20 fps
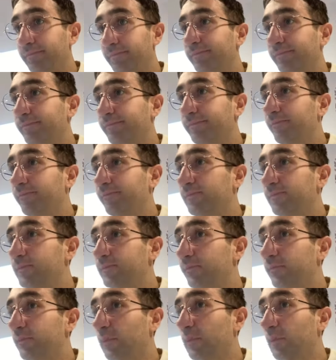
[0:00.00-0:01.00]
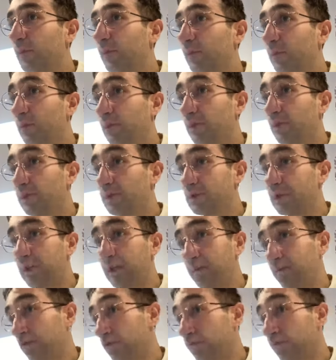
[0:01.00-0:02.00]
Em,
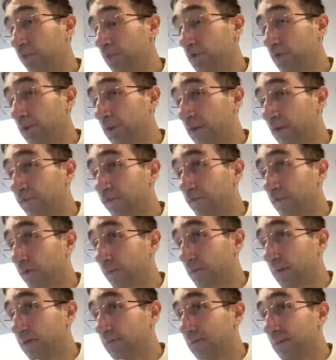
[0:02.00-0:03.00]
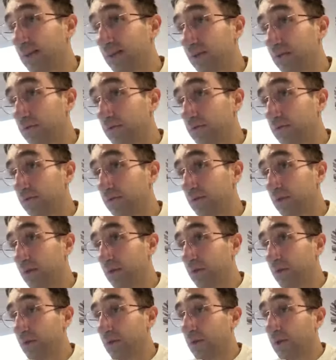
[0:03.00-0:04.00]
seguimos un poco las formas, ¿vale?
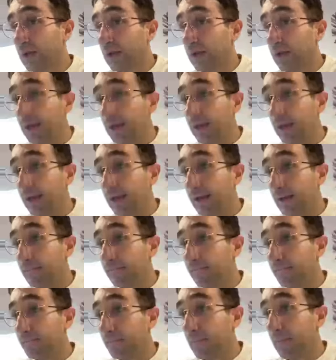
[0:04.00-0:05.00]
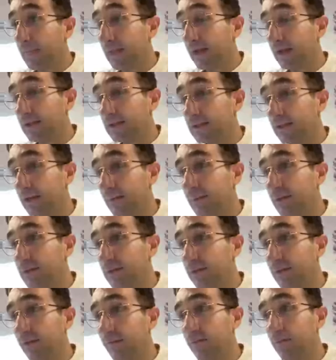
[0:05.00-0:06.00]
Em, aquí
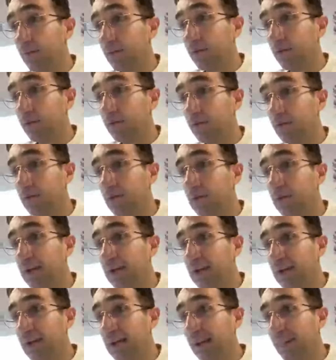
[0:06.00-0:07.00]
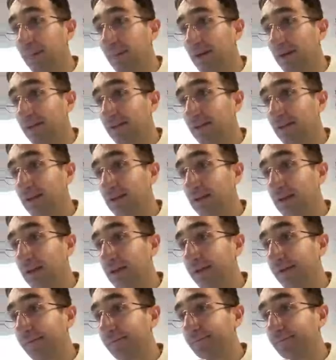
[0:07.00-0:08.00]
se representa un poco la
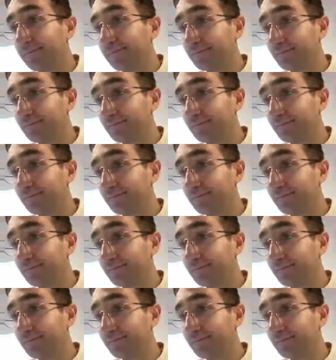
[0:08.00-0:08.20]
parte